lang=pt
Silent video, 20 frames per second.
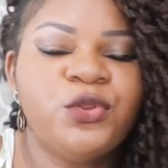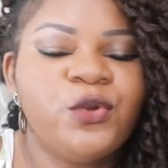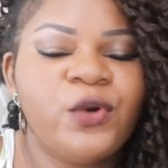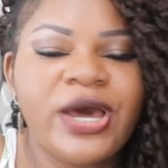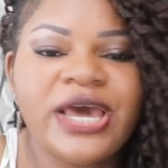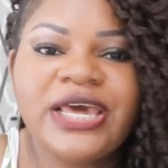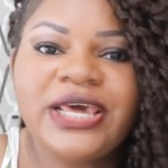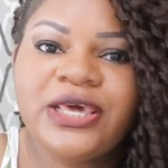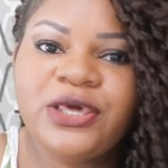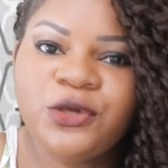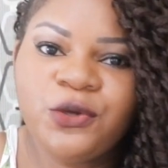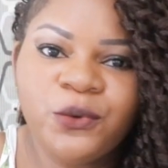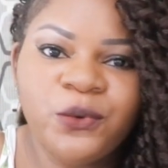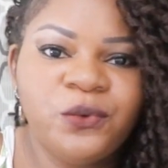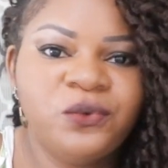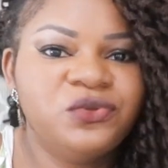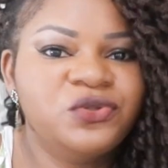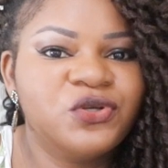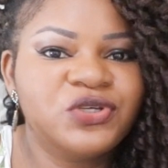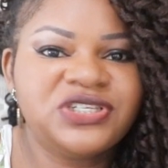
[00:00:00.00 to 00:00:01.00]
Não é em
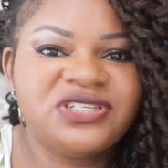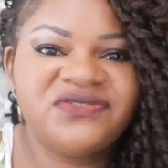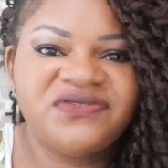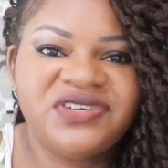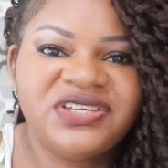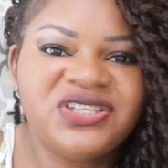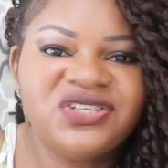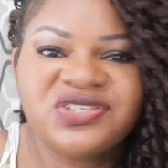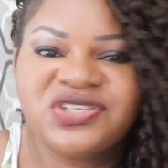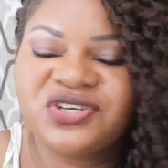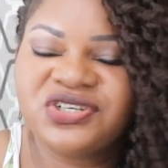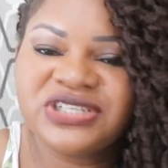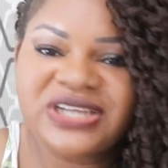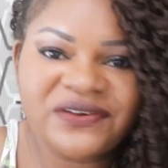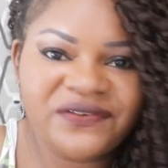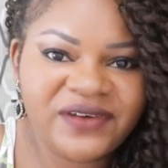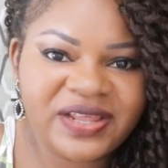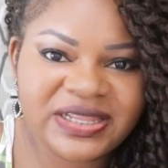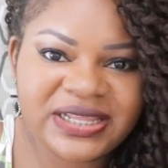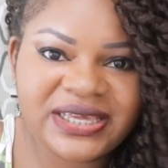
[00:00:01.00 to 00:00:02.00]
um, dois vídeos que eu
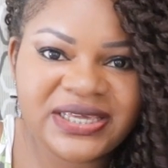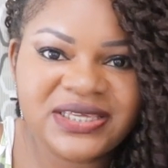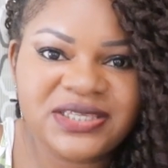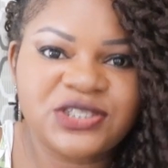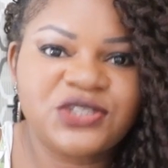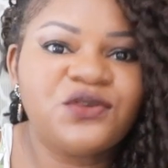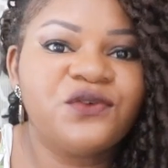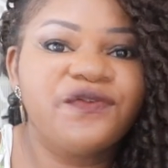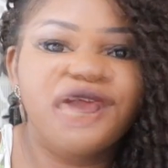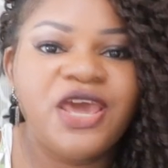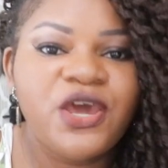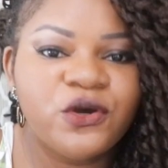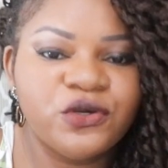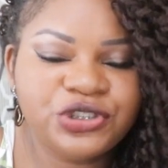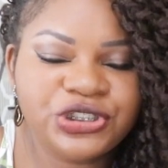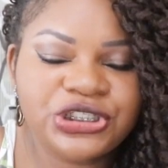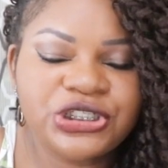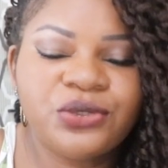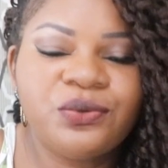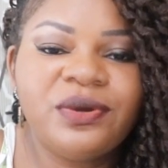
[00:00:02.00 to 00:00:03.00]
já falei isso.
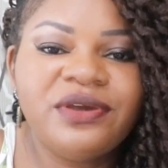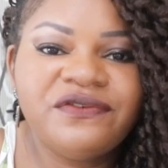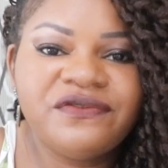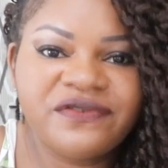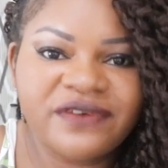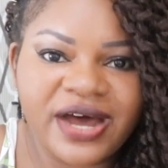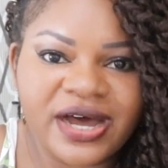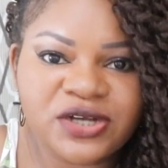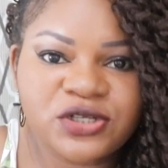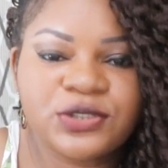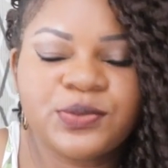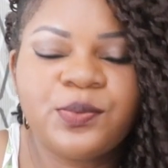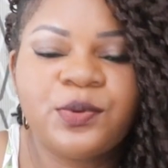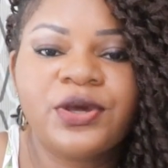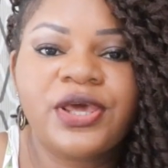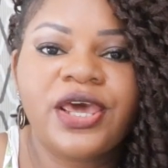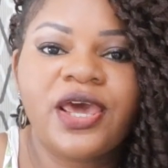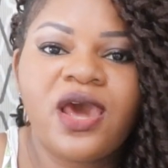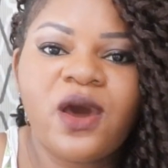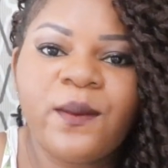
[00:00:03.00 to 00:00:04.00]
Eu digo em vários
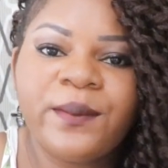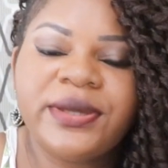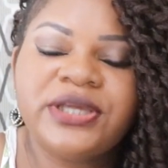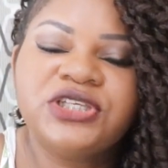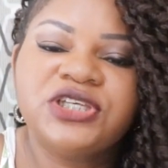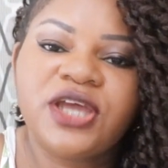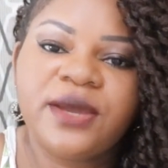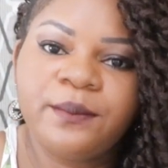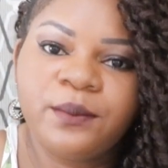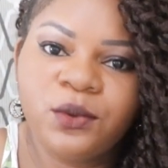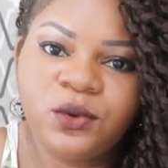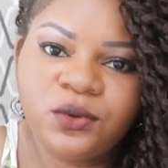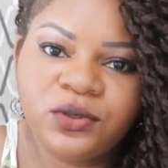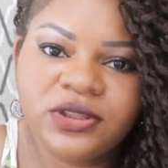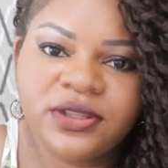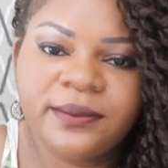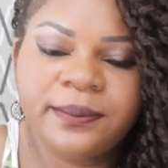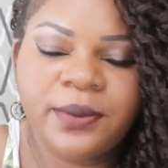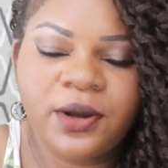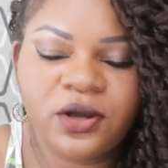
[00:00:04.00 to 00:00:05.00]
porque realmente é
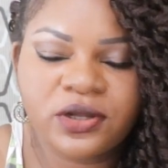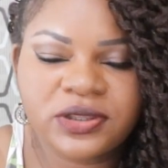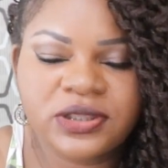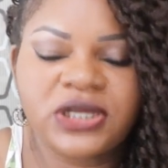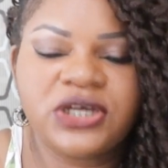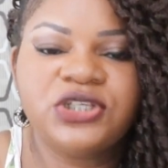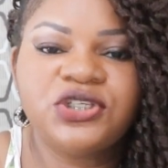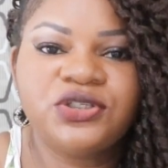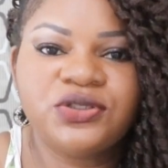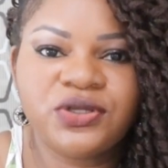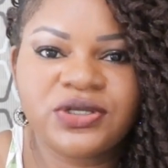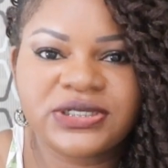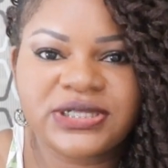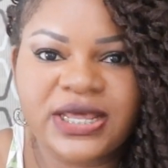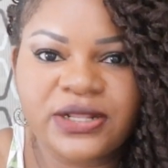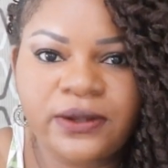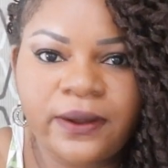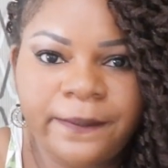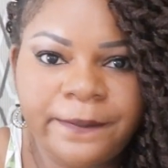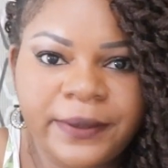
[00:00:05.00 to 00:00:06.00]
muito importante
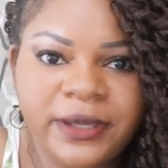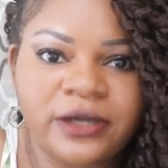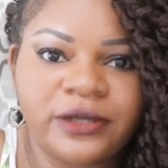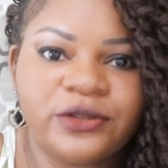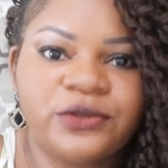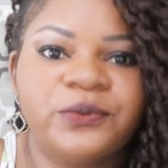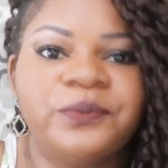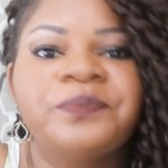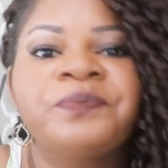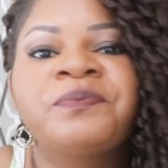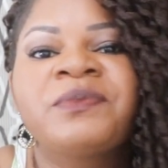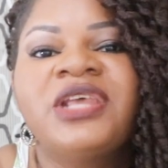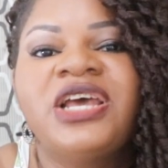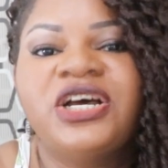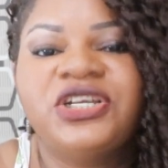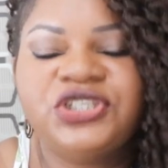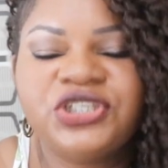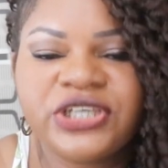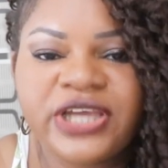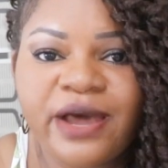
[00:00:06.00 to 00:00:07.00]
dosar no aperto.
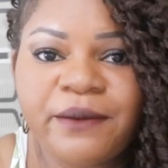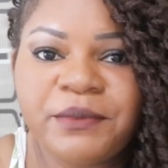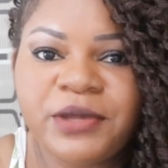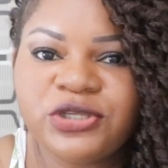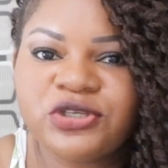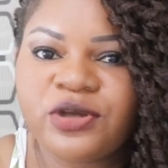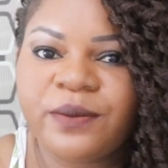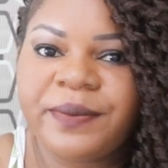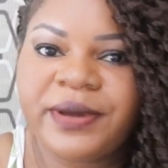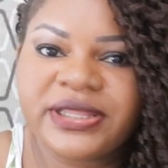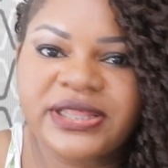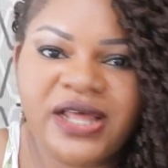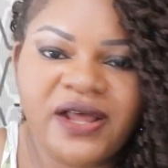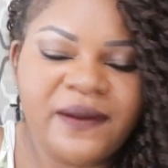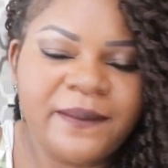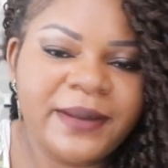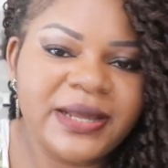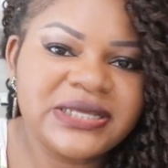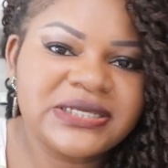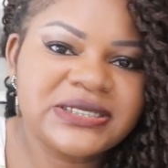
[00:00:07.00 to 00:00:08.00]
Antigamente eu
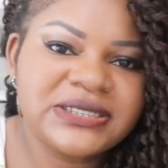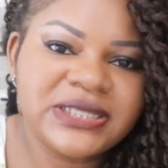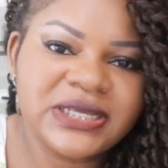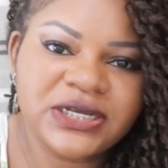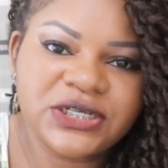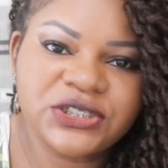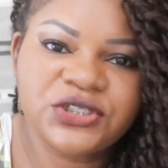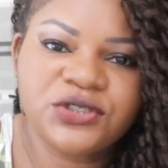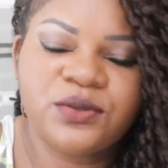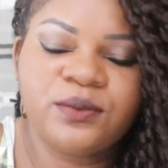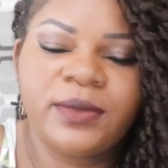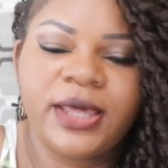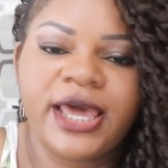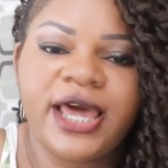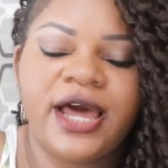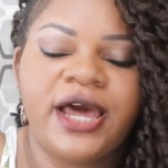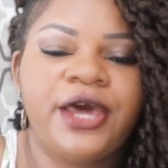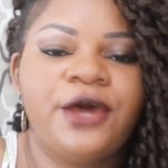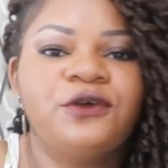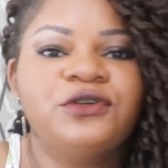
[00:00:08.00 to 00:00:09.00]
apertava bastante no
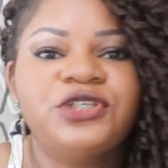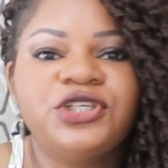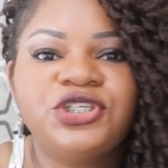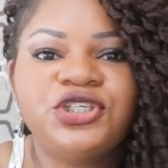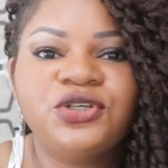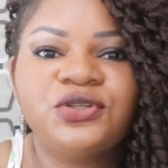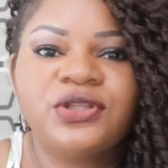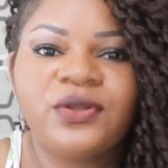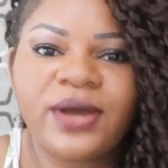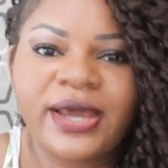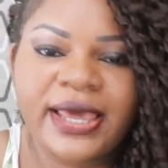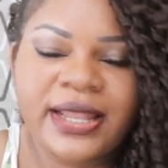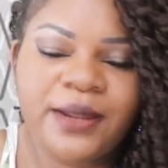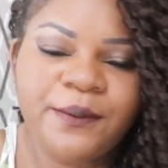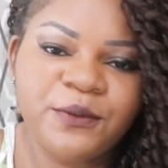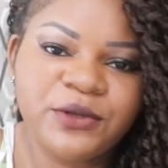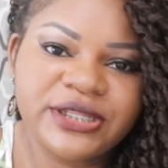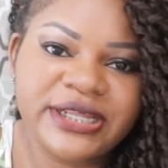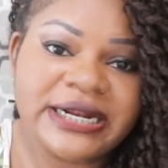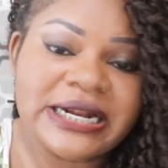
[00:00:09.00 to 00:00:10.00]
Mega Hair, hoje em dia eu tenho
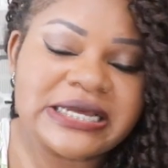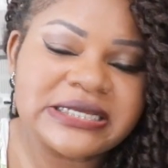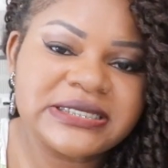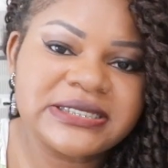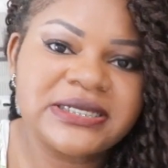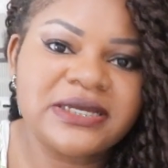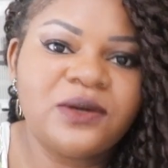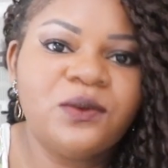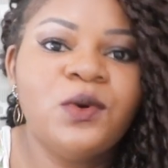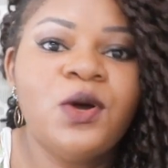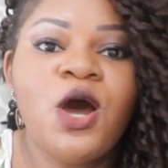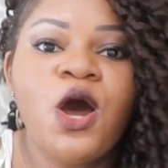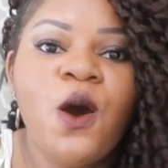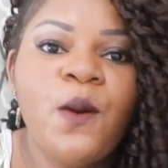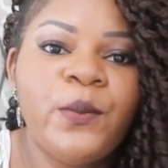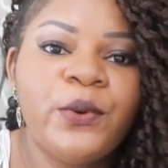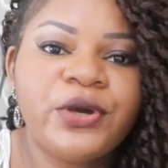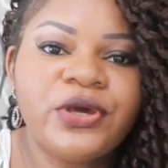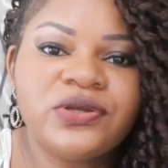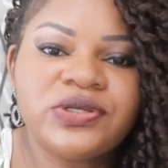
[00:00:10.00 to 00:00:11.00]
aquela moderação,
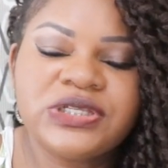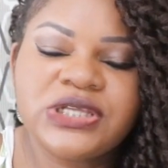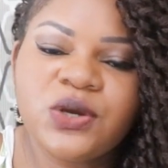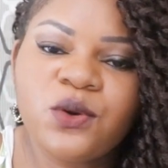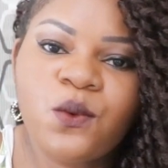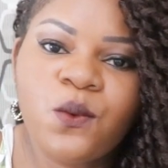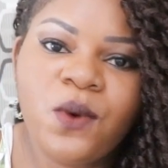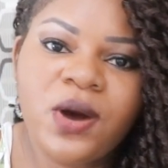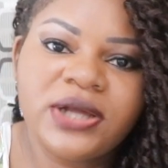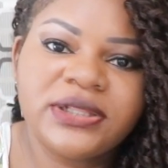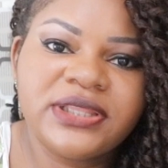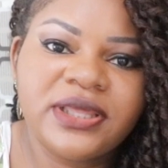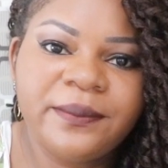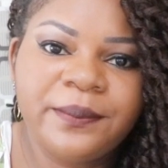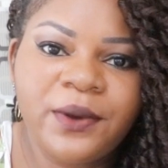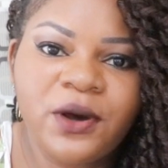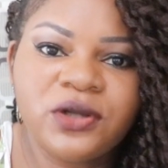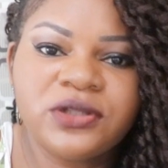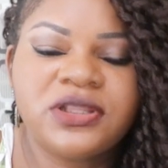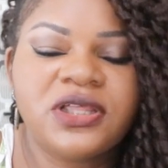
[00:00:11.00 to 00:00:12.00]
porque eu sei o quanto é
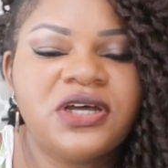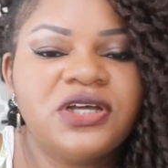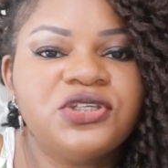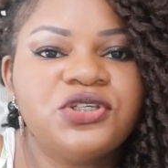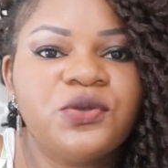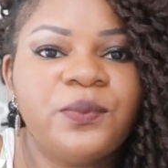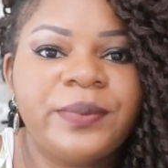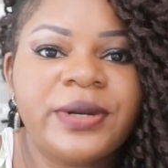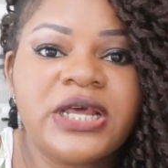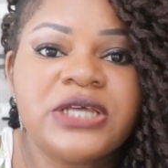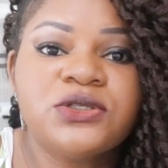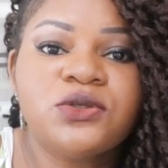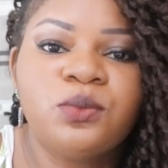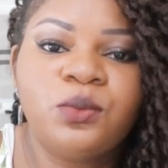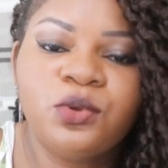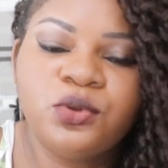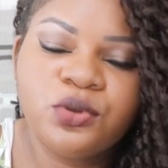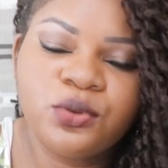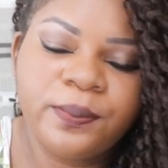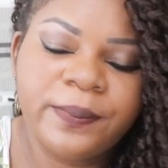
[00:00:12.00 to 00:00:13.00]
importante, eu prezo
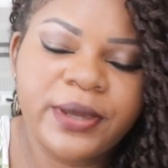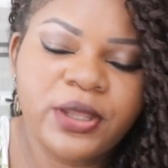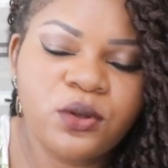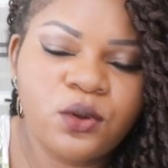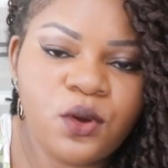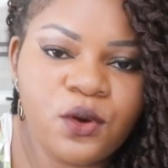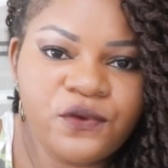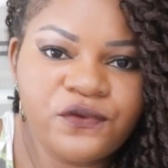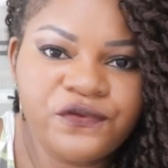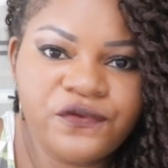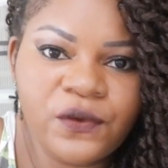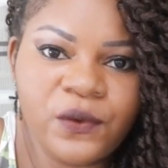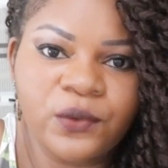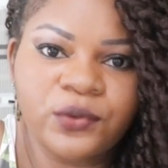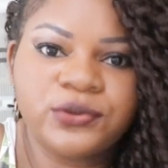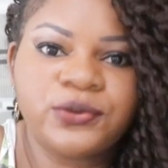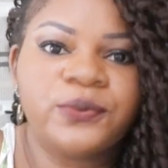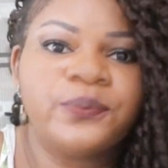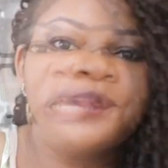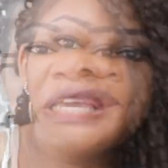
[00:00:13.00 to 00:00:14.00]
muito pelo
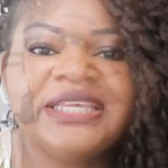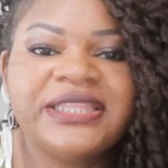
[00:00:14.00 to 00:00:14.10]
conforto.